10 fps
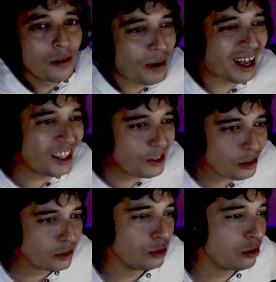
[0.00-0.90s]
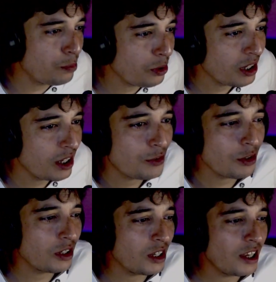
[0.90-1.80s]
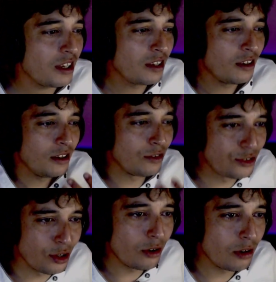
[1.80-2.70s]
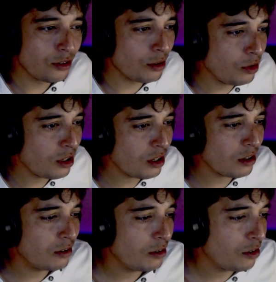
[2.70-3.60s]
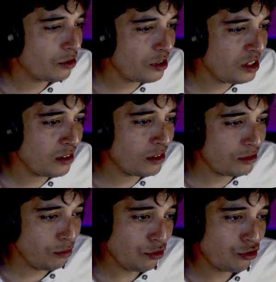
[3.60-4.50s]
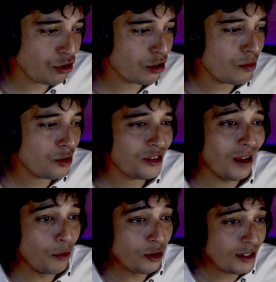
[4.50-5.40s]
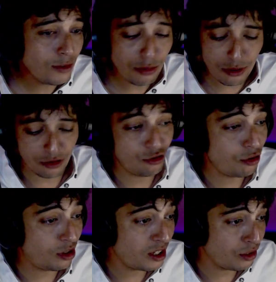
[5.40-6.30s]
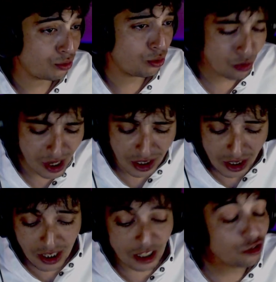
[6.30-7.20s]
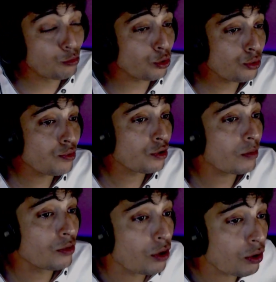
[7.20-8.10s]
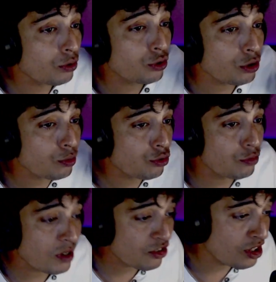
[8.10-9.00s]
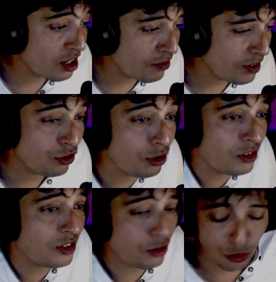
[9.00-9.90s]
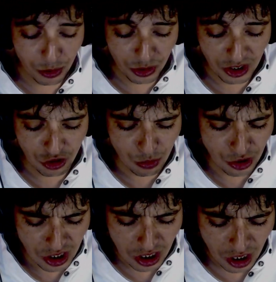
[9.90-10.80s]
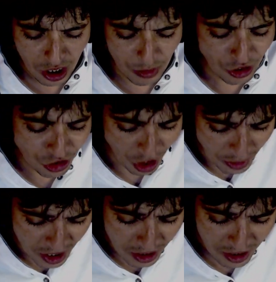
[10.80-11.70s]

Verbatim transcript: paradoxe temporel se crée dans, mon corps, euh, je veux dire. Donc je commence à me dissoudre, je crée un trou noir et je me retrouve comme dans le tambour d'une machine à laver. Je ne sais que penser et je me dis, mais jamais